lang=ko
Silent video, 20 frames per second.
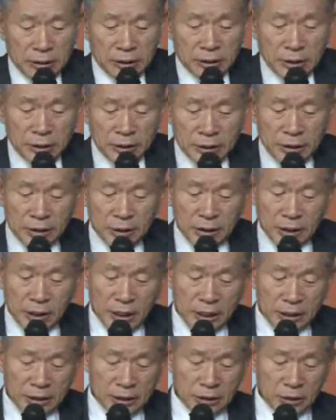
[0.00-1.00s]

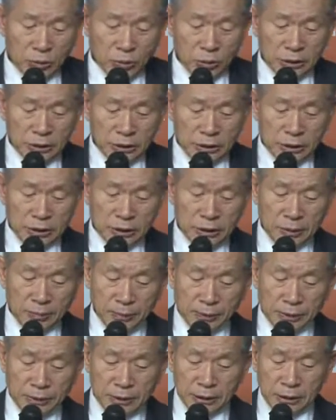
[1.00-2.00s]
성경의 해석 원칙
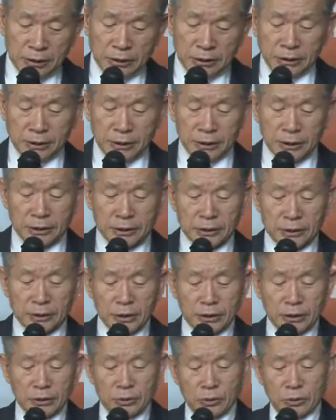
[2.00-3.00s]
첫 번째는
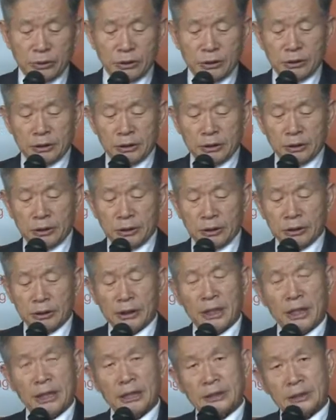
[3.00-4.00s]
성경으로
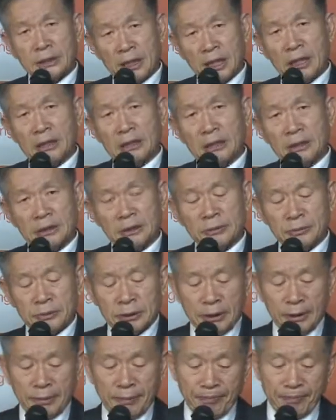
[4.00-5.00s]
성경을 해석하는
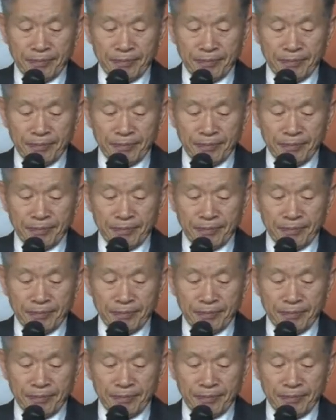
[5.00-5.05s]
것입니다.